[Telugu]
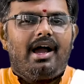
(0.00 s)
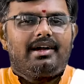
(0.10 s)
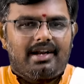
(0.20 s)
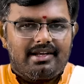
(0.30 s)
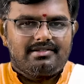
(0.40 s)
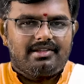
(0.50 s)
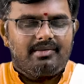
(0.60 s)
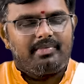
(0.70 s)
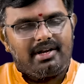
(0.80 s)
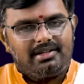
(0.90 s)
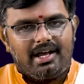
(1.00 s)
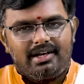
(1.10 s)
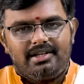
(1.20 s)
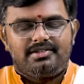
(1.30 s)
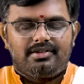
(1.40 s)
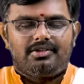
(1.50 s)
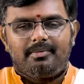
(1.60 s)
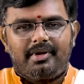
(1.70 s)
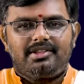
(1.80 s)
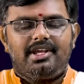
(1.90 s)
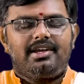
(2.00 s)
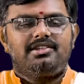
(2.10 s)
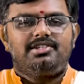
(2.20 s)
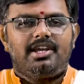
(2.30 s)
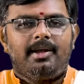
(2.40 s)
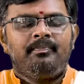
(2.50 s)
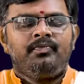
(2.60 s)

ఆగ్రహస్థితి ఫలితాన్ని ఇస్తుంది ప్రత్యేకించి